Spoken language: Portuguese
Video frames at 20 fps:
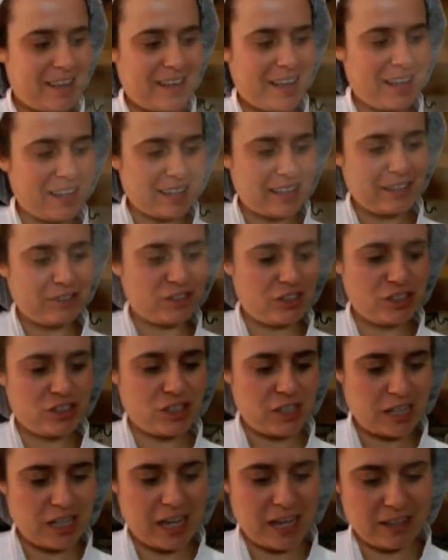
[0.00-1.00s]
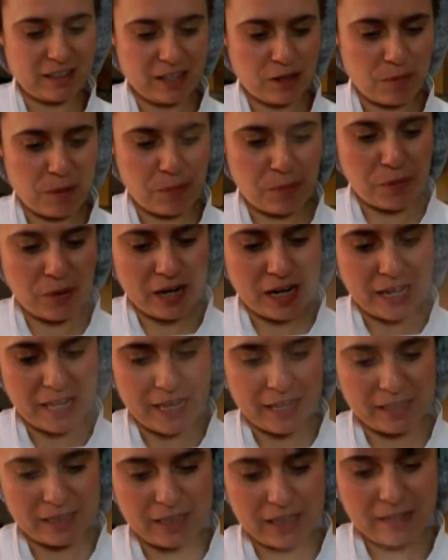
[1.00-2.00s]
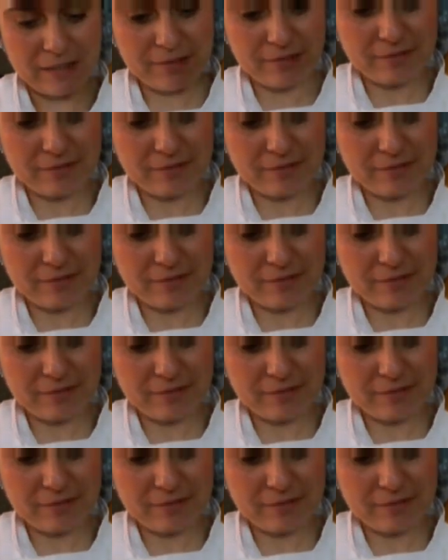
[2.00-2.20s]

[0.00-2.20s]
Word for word: Aqui a gente tem, então, a polenta,